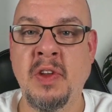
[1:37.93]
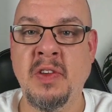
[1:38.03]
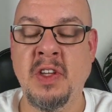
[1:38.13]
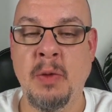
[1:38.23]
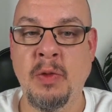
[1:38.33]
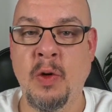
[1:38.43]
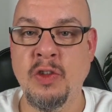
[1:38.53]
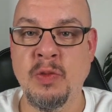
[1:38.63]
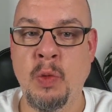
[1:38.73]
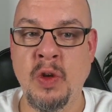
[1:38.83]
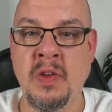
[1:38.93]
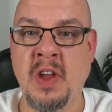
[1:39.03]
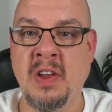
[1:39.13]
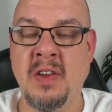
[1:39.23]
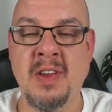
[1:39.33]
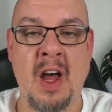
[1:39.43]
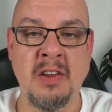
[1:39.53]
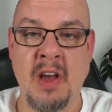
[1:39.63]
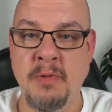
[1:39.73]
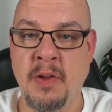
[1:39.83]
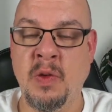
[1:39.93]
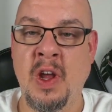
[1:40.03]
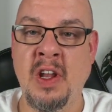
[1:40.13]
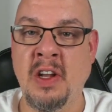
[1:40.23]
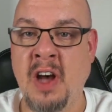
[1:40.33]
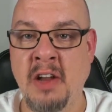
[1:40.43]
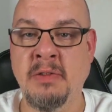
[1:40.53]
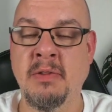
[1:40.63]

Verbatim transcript: dass der Deutsche Bundestag das gar nicht einfach so ändern kann.